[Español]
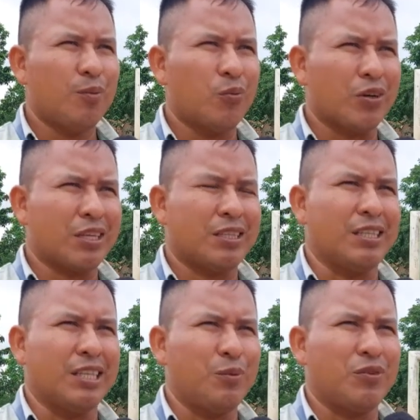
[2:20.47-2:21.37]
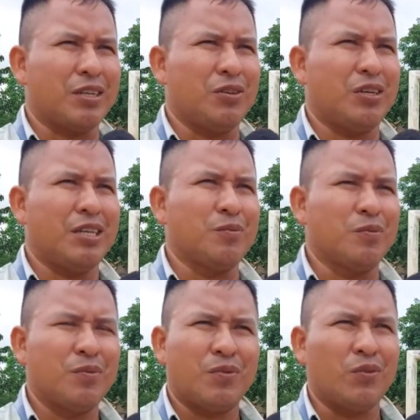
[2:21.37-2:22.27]
porque entendemos que no hay,
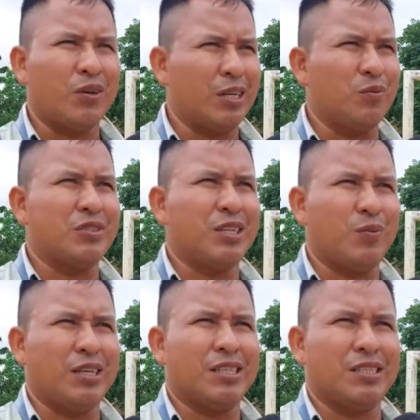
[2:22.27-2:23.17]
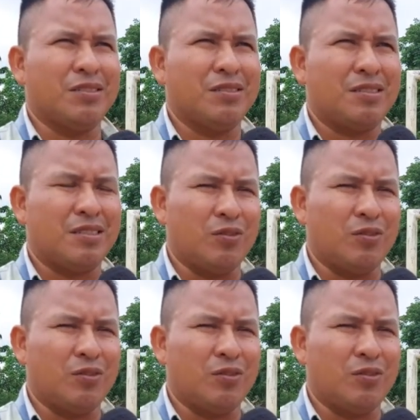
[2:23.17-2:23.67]
no hay mucha plata, ¿no?